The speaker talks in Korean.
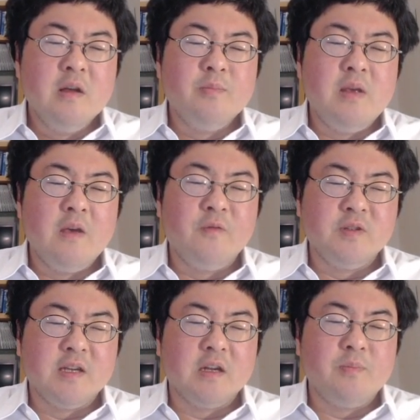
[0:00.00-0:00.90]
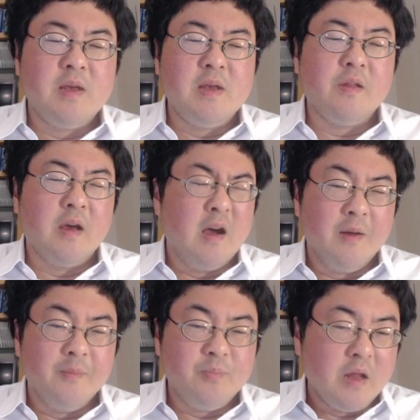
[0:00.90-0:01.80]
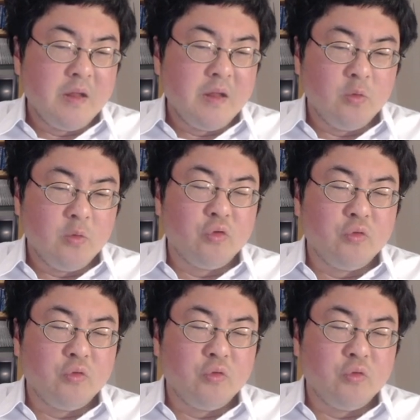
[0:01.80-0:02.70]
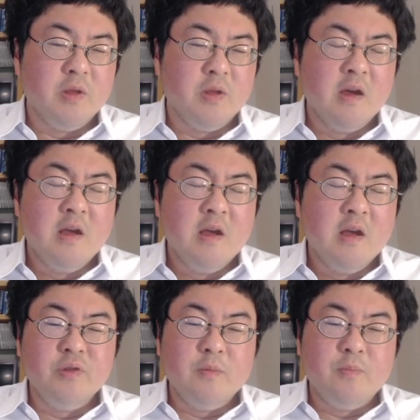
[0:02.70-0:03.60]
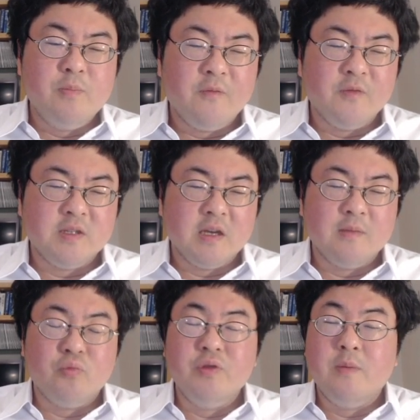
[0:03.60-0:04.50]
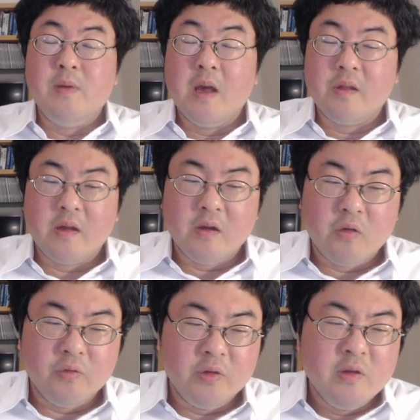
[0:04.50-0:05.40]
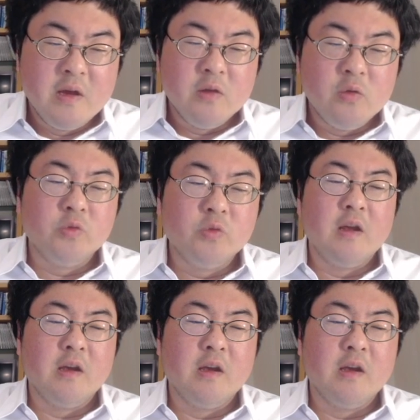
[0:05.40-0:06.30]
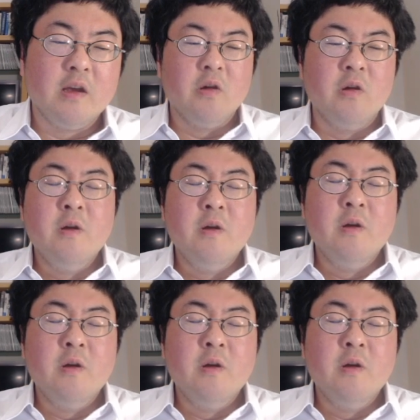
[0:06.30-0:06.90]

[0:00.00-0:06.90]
PFCR, PSR 요것도 분기입니다. 분기 PFCR, 분기 PSR을 섞는 요 전략인데요.